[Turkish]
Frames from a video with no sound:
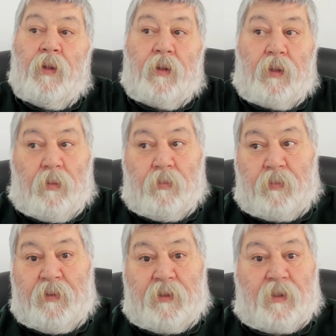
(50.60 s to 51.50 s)

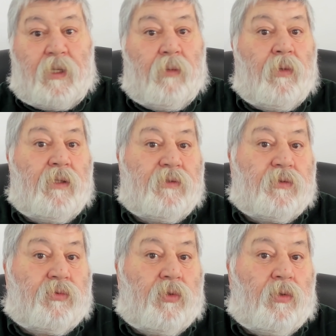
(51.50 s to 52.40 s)
Tam bir
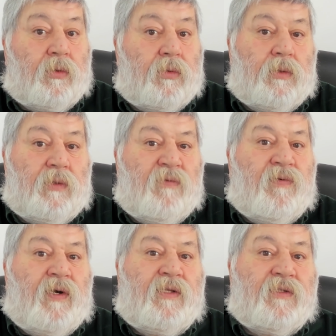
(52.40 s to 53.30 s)
Kemalist sol
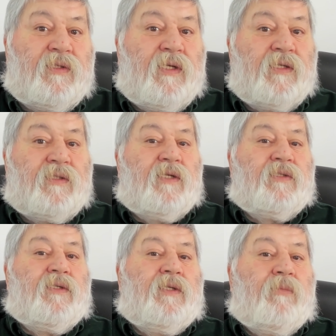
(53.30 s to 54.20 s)
ifadesini
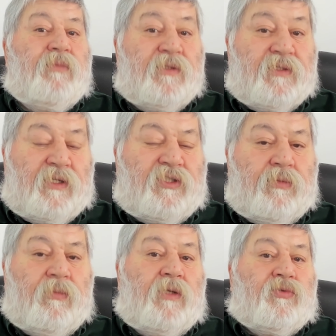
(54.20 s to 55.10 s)
esasında bir
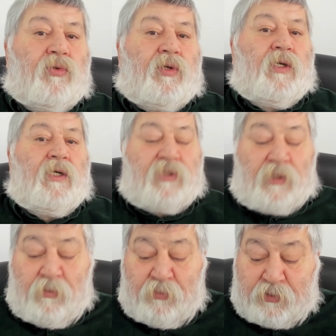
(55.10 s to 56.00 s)
seçimde çok iyi
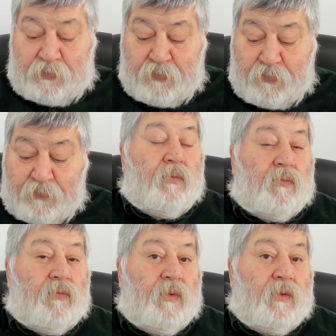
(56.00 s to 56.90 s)
açıklamış.
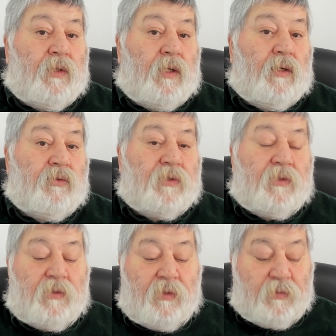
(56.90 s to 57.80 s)
Ve daha önce
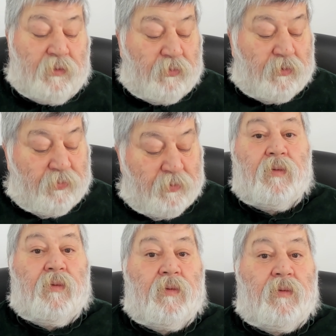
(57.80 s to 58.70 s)
de dediğim
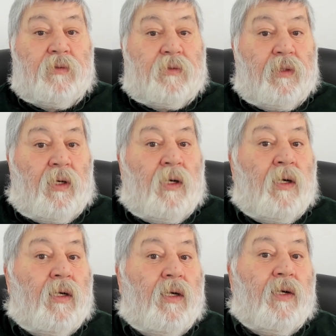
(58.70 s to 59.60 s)
gibi işte
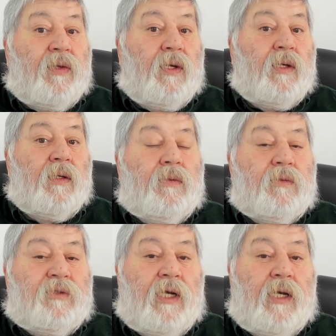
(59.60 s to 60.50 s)
Ankara'da
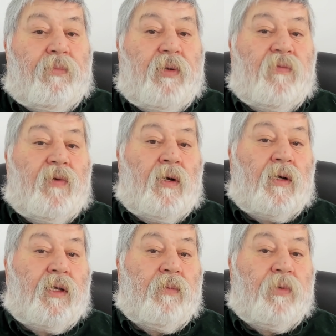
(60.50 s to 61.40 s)
CHP ve
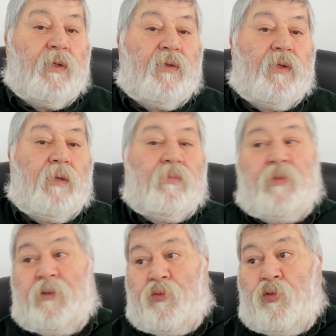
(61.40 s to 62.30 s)
AKP adına
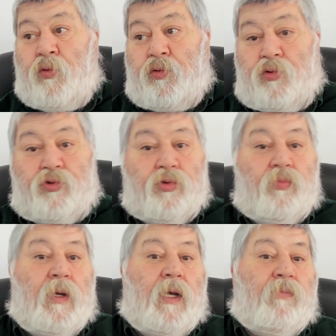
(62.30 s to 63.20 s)
bir ülkücü
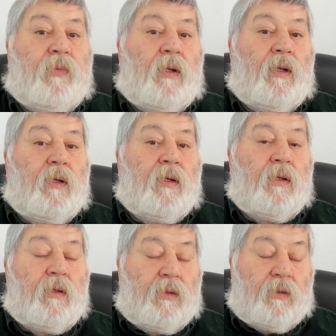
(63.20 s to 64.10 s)

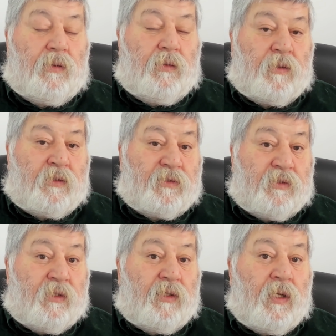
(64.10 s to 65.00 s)
MHP'linin
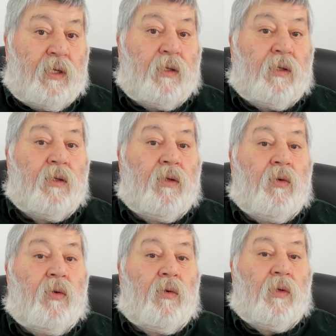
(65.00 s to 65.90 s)
ikisinin de
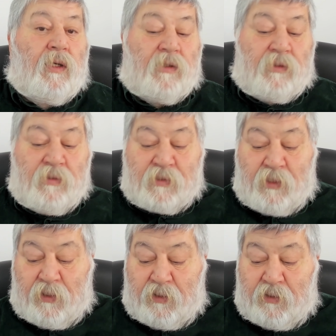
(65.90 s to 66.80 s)
öyle olan
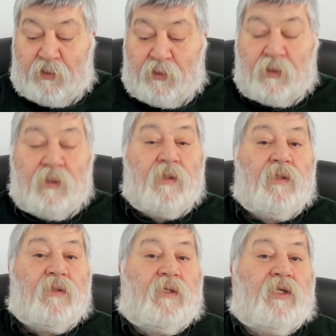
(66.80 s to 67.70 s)
insanların
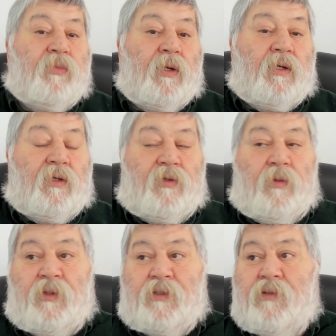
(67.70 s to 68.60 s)
seçime
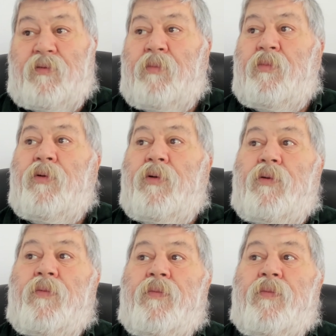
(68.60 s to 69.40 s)
katılması ve bunu